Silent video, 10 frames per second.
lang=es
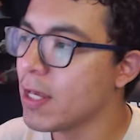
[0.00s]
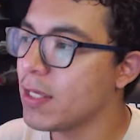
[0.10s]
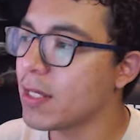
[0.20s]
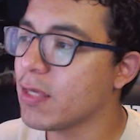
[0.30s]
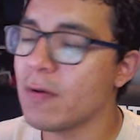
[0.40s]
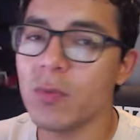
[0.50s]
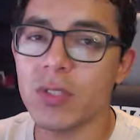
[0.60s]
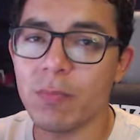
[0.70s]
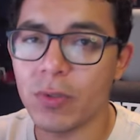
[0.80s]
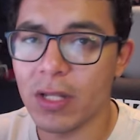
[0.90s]
y aquí vamos
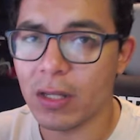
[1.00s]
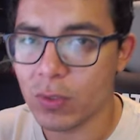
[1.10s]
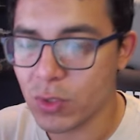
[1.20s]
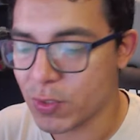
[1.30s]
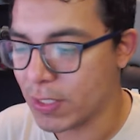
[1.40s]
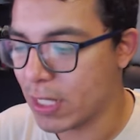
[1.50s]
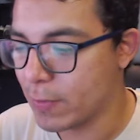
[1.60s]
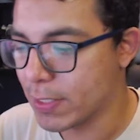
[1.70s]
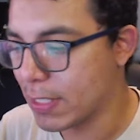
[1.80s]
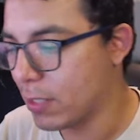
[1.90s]
a poner nuestros
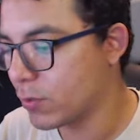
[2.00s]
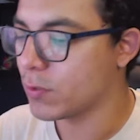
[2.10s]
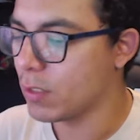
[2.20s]
encabezados.